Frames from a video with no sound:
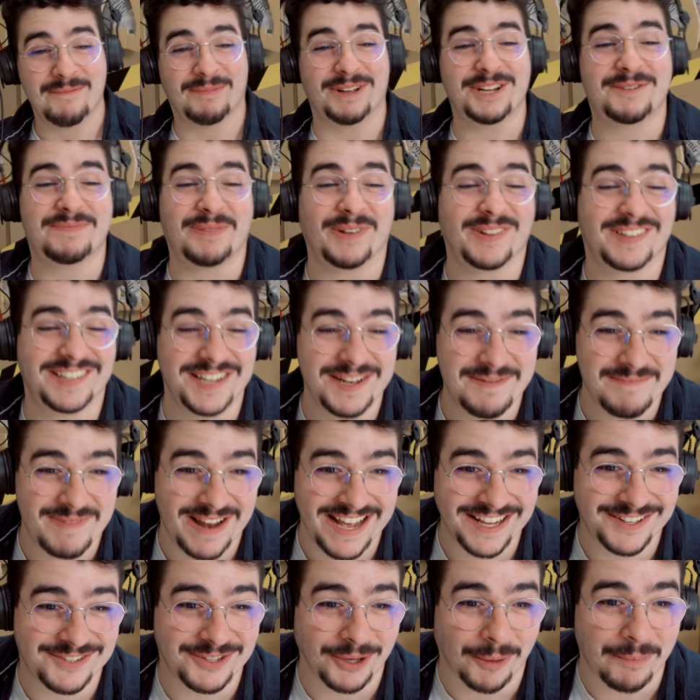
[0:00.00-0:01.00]
Moi, je pensais une
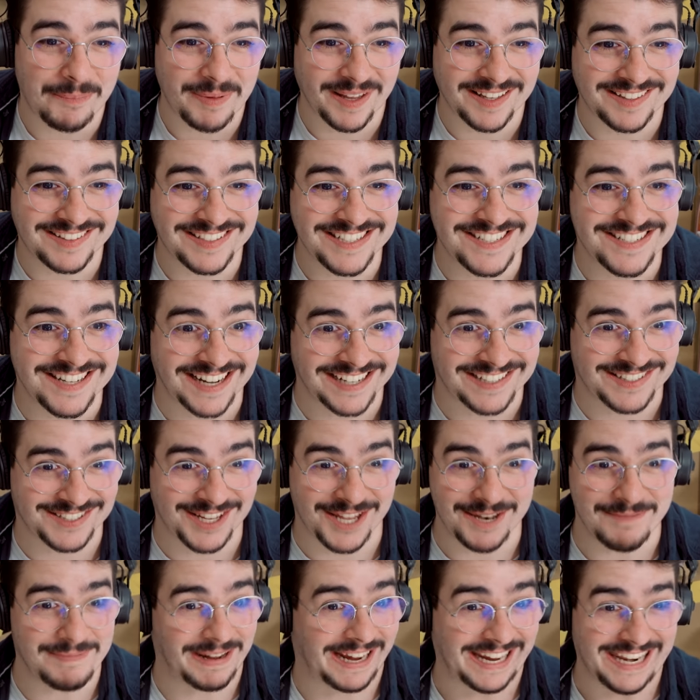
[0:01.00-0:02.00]
blague sur Percy Jackson,
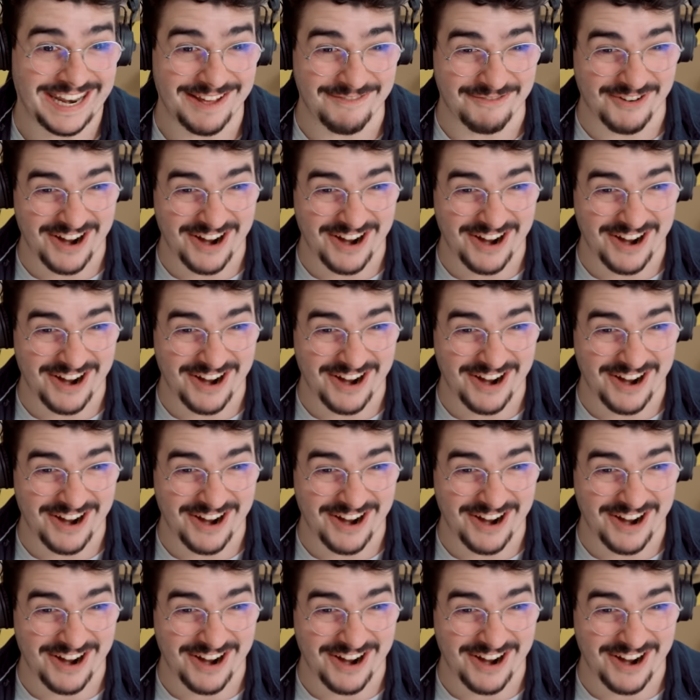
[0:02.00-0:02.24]
mais rien à